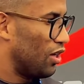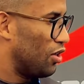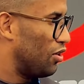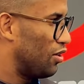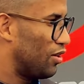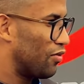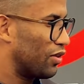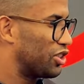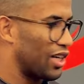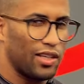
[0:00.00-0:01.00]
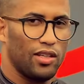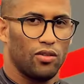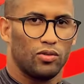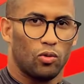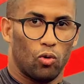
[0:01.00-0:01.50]
E vou deixar aqui
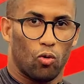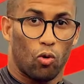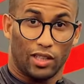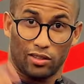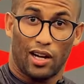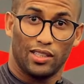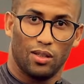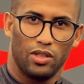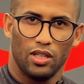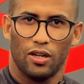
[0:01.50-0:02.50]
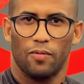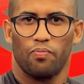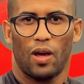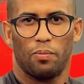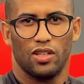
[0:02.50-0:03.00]
o, o contato da academia,
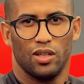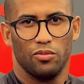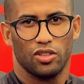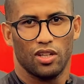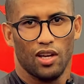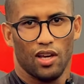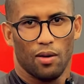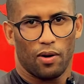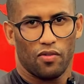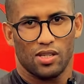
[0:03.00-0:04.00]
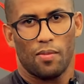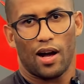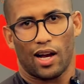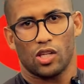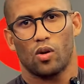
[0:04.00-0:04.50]
da Pirâmide, para você
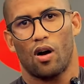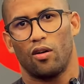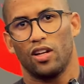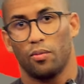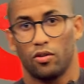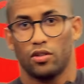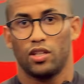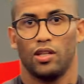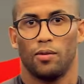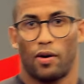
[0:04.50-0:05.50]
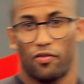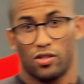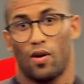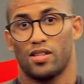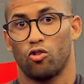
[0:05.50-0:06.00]
marcar a sua aula. E lembrando que para
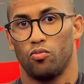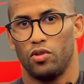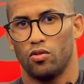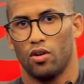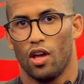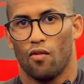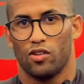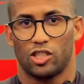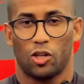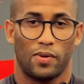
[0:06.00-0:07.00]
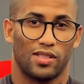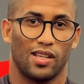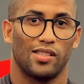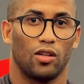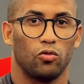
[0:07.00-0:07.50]
fazer o wrestling comigo, você só
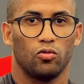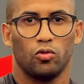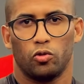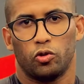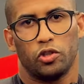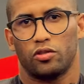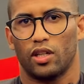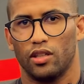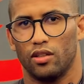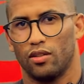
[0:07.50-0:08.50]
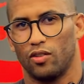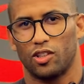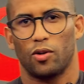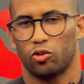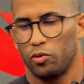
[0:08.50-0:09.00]
precisa ser aluno do, do jiu-jitsu daqui, não
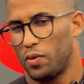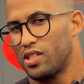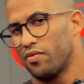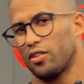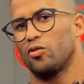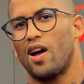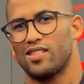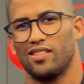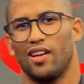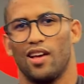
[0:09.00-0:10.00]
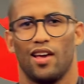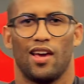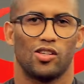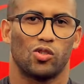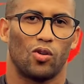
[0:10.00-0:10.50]
tem uma turma específica do wrestling.
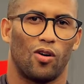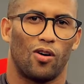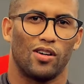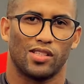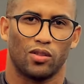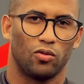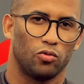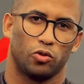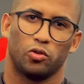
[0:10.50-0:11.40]
É só sendo aluno do